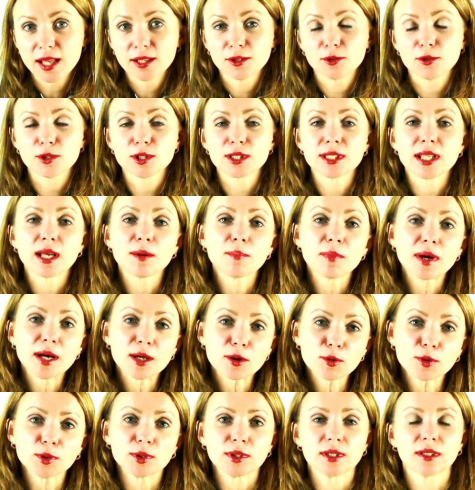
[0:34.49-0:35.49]
То есть
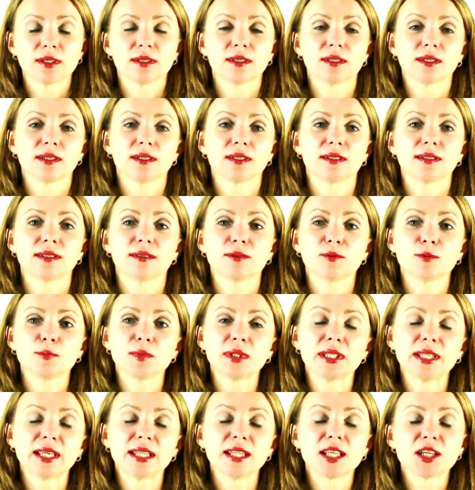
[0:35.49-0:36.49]
наоборот, э, у
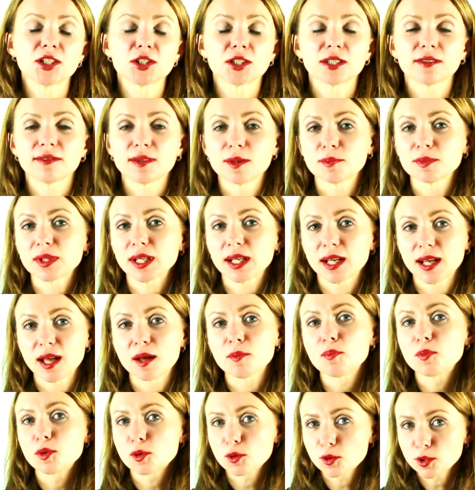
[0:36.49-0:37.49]
меня даже к вам такая
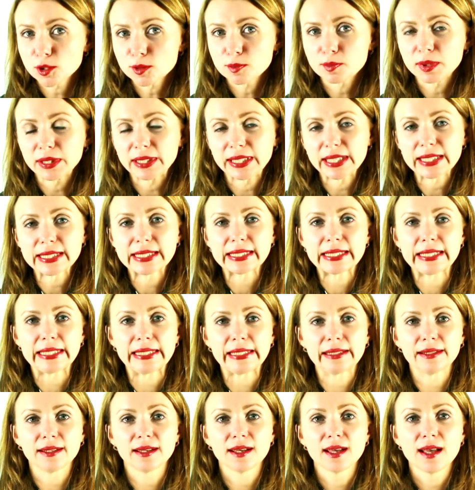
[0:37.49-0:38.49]
просьба,
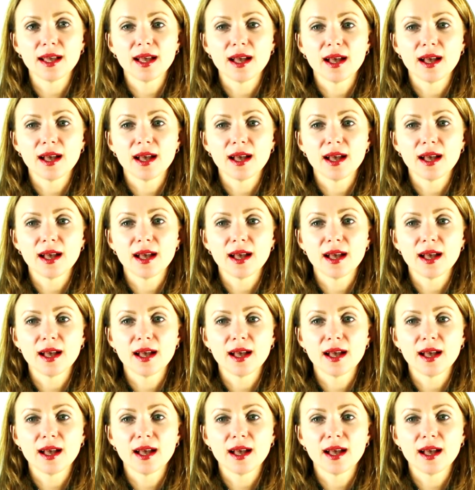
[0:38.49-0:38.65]
если